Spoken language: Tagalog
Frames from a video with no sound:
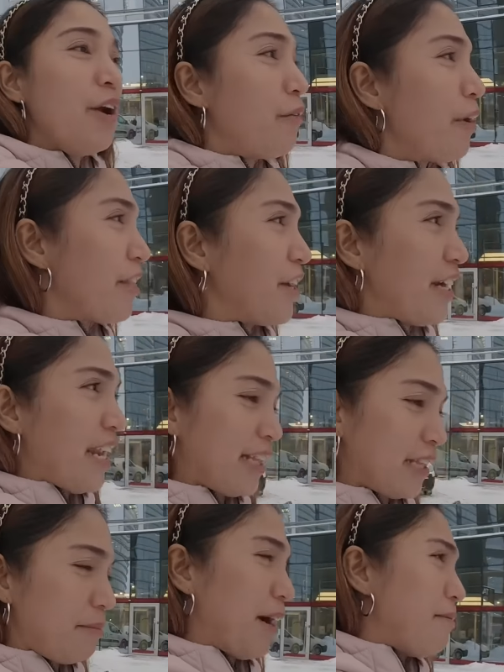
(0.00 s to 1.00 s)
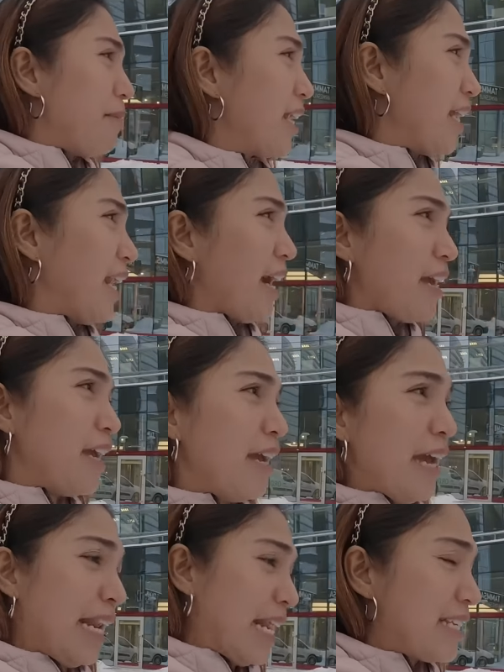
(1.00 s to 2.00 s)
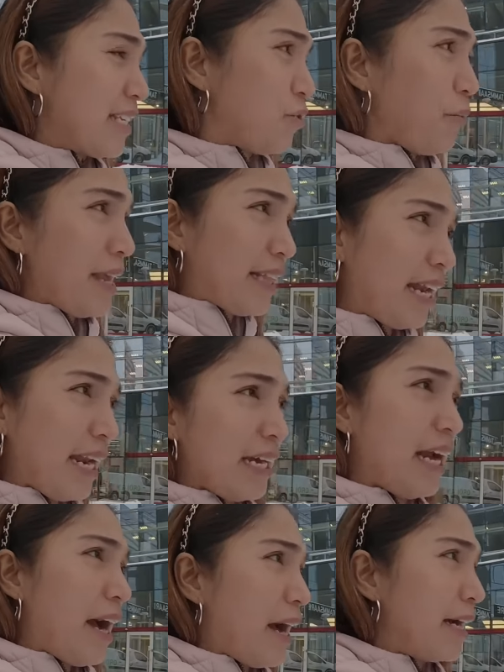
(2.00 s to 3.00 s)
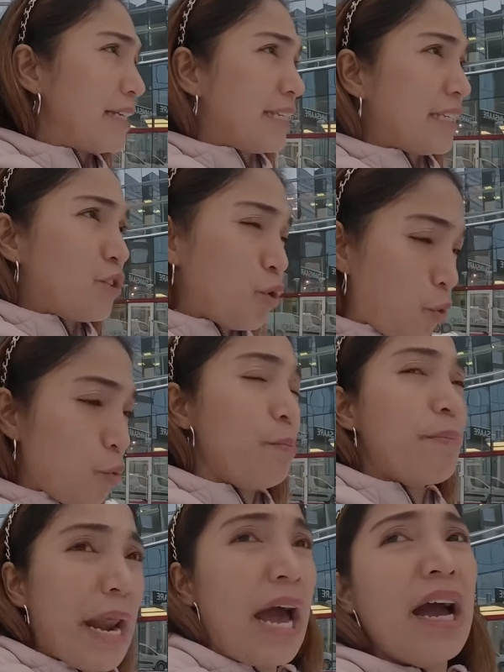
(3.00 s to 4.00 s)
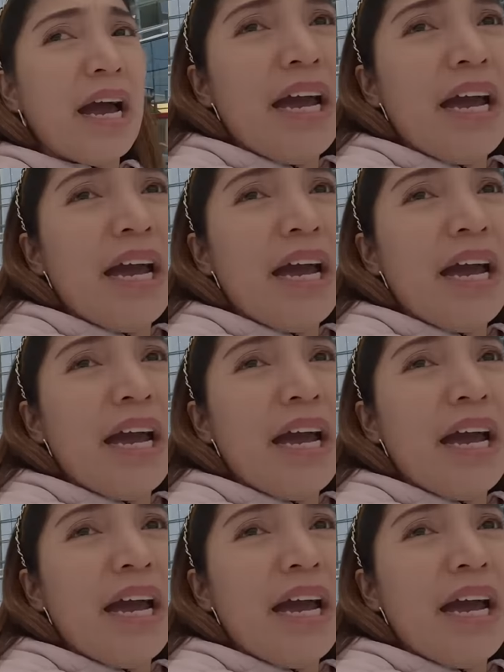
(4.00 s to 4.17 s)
weather natin mga maninay. Last week talaga sobra